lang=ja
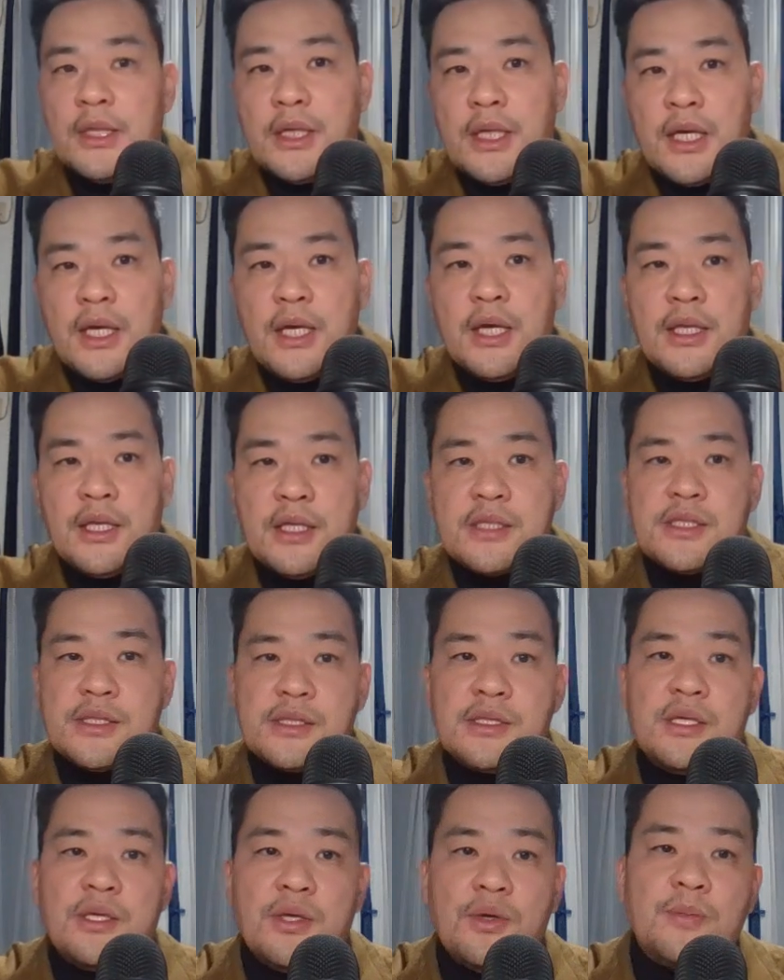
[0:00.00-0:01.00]
えー、で
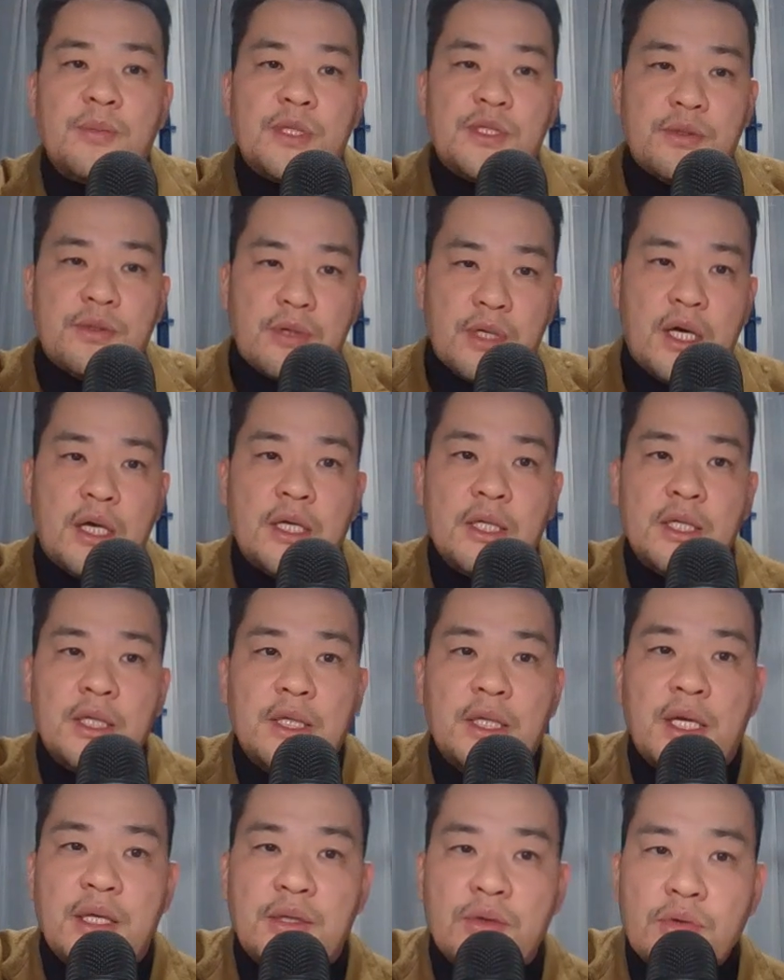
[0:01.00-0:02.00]
続き読みましょうか、えー、